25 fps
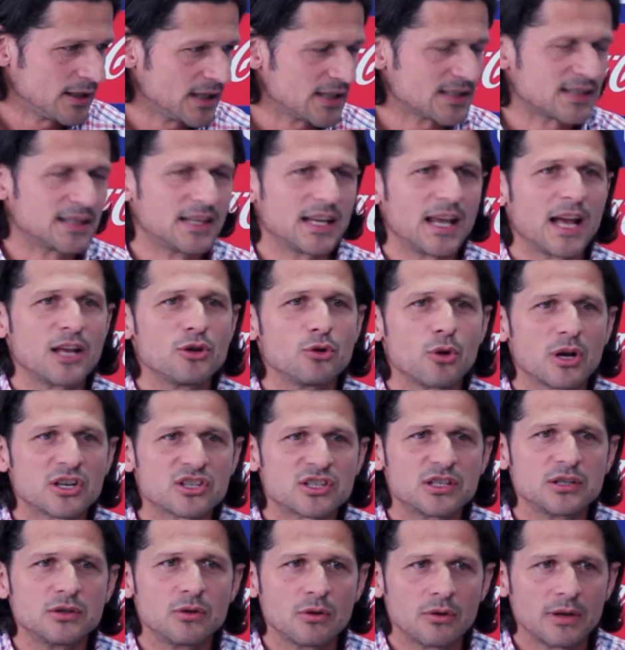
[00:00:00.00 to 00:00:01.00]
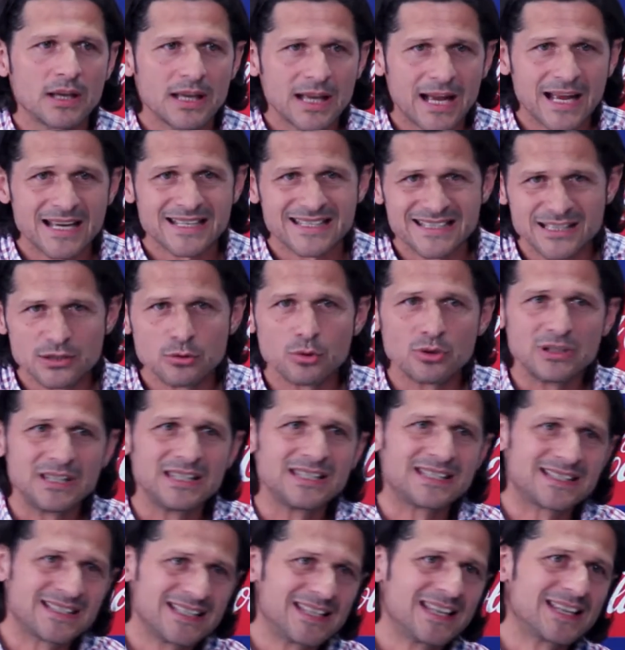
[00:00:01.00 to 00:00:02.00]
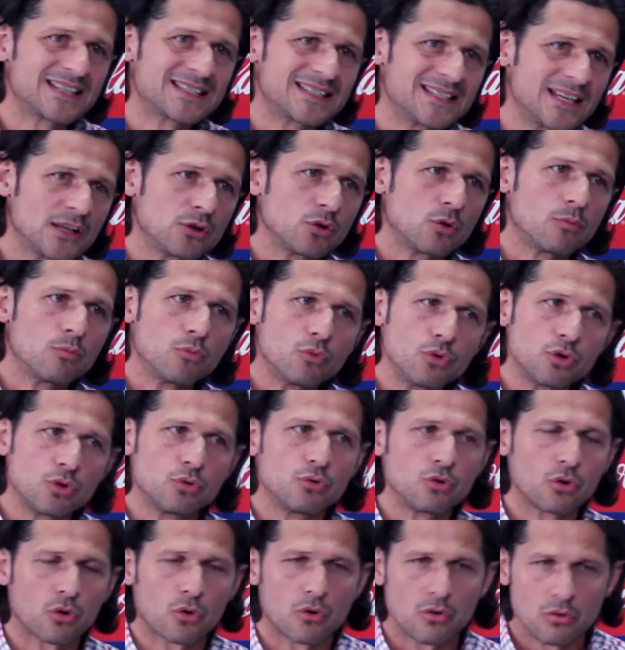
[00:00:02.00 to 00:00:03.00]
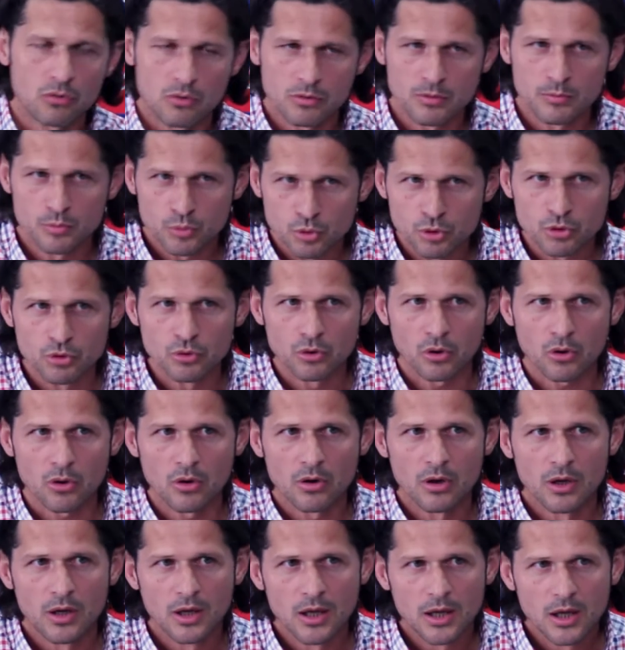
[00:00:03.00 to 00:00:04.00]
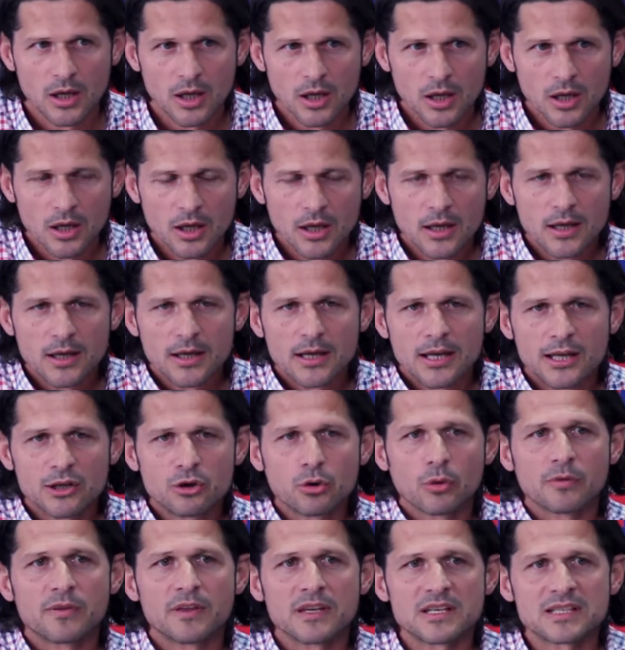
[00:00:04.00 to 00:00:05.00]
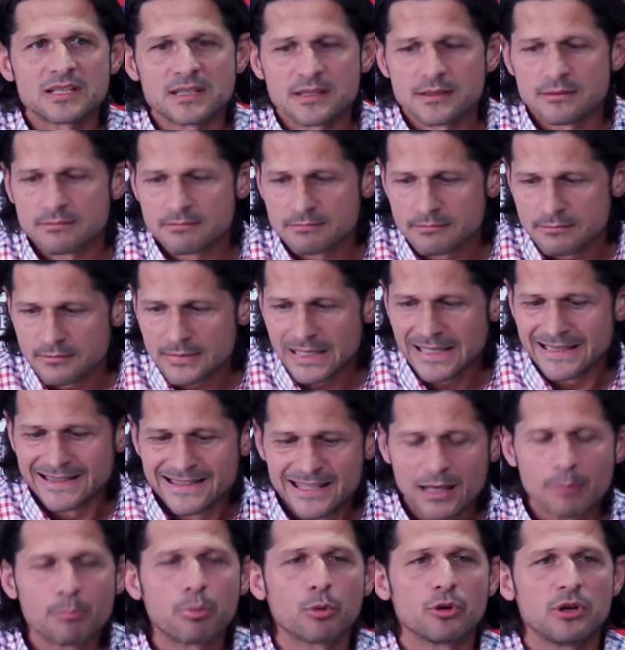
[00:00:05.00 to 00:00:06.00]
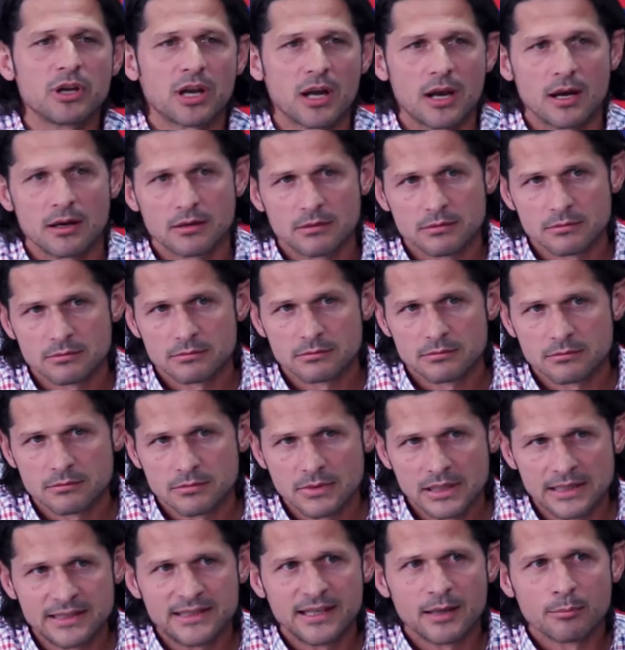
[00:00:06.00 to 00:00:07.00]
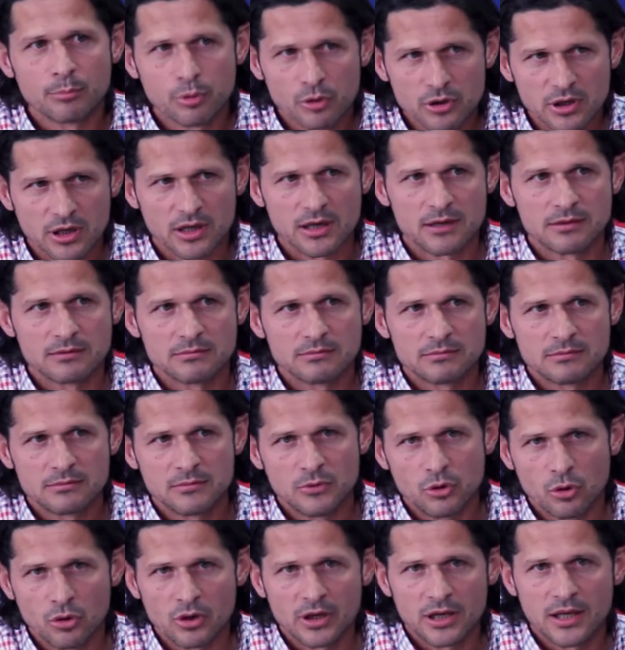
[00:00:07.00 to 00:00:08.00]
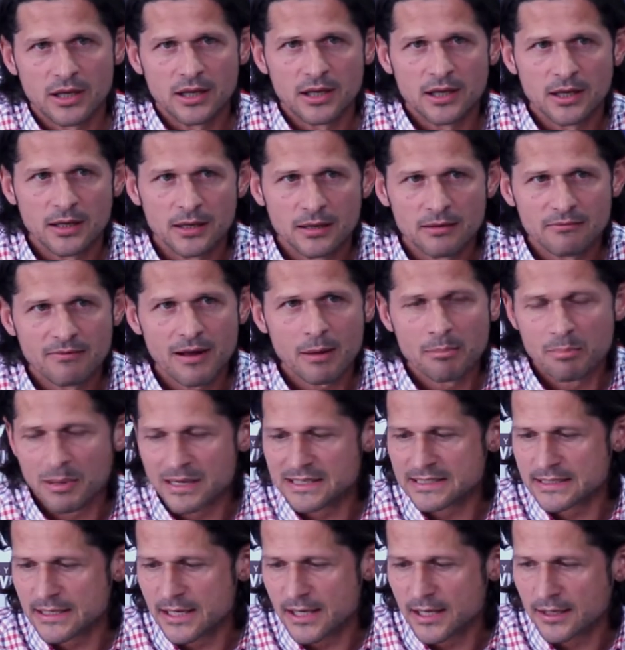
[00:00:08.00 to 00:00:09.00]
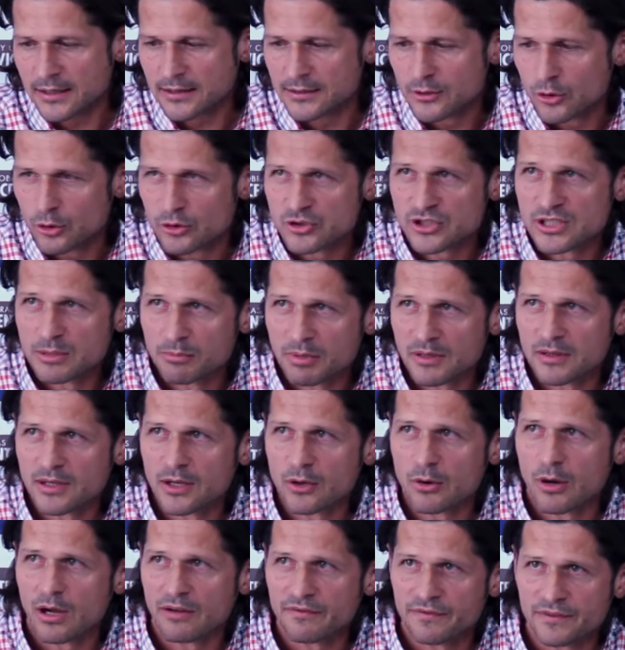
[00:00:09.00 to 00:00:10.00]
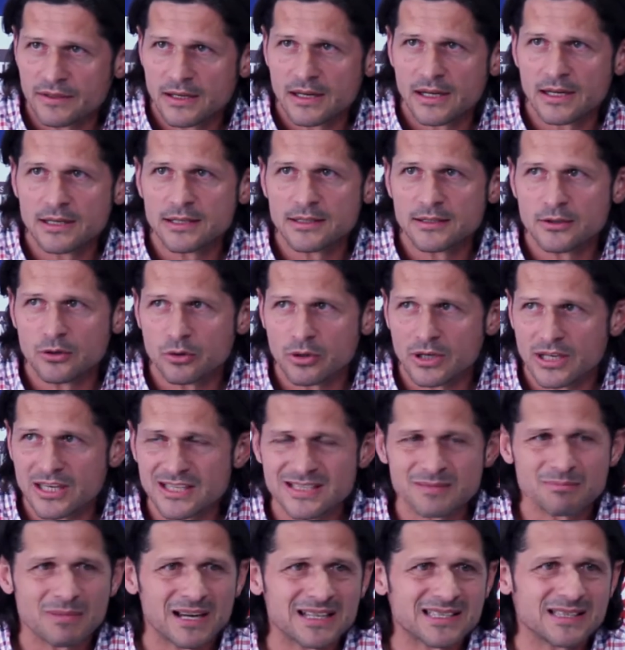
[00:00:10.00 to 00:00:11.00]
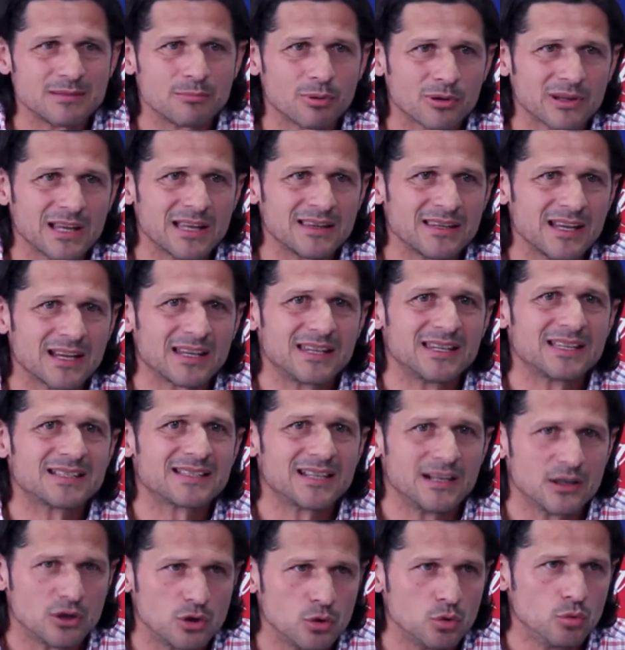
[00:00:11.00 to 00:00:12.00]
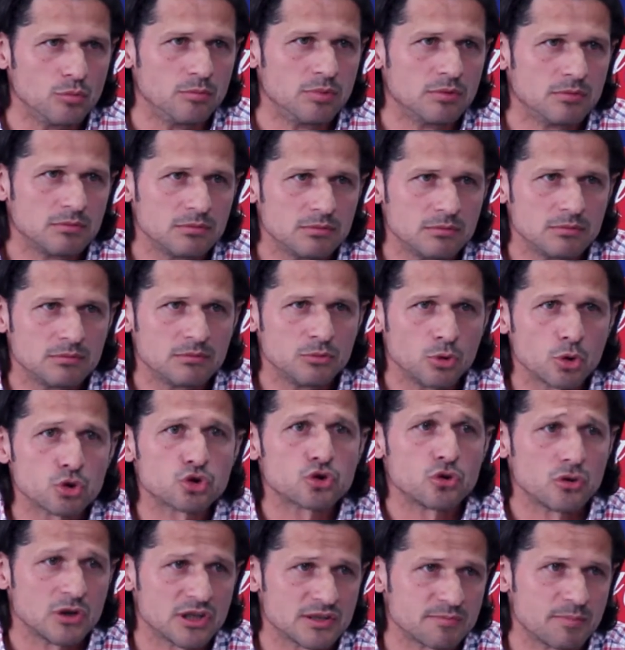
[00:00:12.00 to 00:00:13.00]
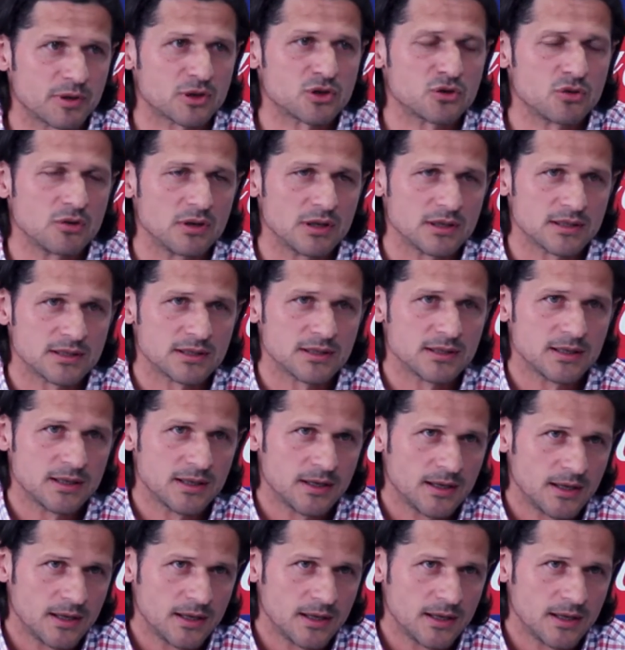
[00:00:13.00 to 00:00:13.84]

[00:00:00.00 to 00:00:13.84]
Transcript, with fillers: este año ha sido, ha sido y sigue siendo muy duro, muy duro. Entonces, el tiempo dirá, el tiempo dirá lo que va a pasar. Yo siempre digo, al final, lo que es más importante aquí es el club, no son las personas.